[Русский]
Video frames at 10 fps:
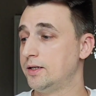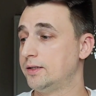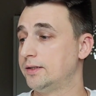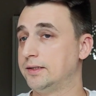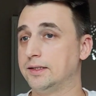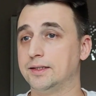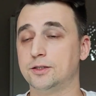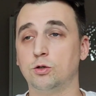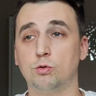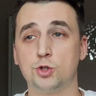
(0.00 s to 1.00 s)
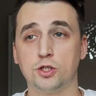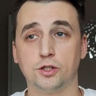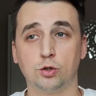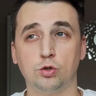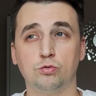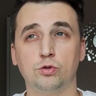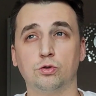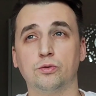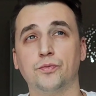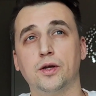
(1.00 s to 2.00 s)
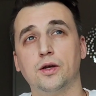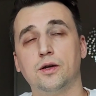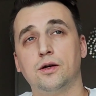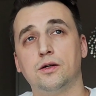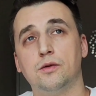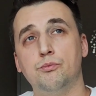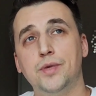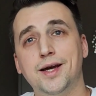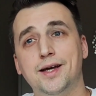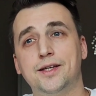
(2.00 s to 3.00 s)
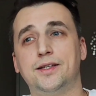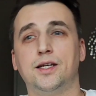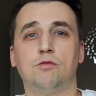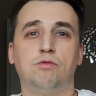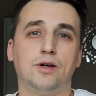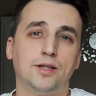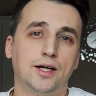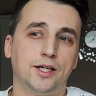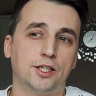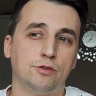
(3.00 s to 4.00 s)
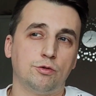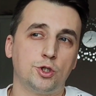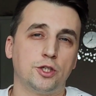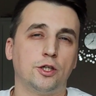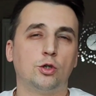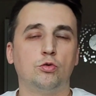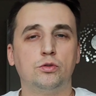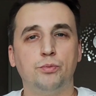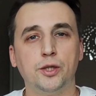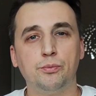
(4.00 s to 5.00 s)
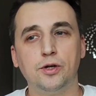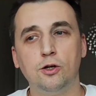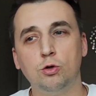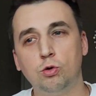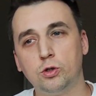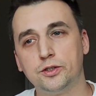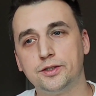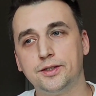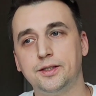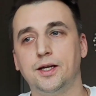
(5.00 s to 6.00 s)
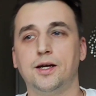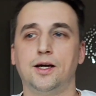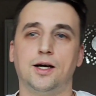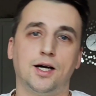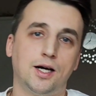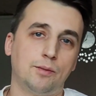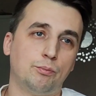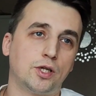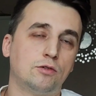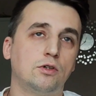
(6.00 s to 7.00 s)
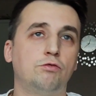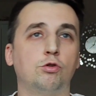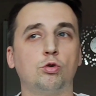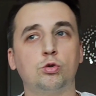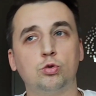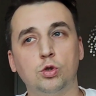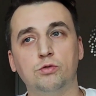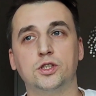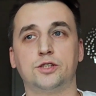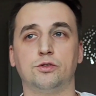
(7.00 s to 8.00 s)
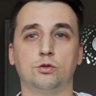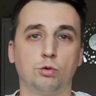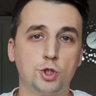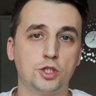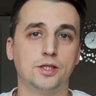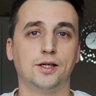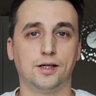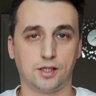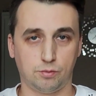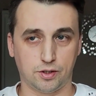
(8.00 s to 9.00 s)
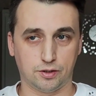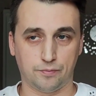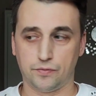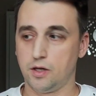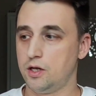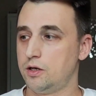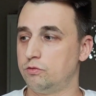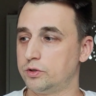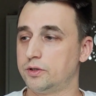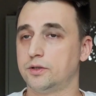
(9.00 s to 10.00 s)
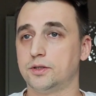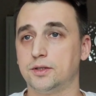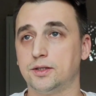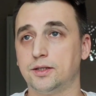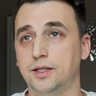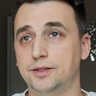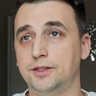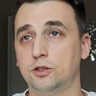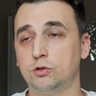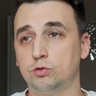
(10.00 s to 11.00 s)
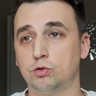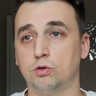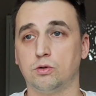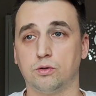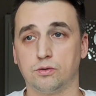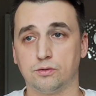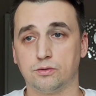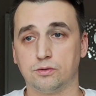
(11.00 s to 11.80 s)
А, это очень такой вот он а, мягкий, обволакивающий, такой вот припыленный, амброво-фруктово-цветочный аромат. Вот а, для тех, кто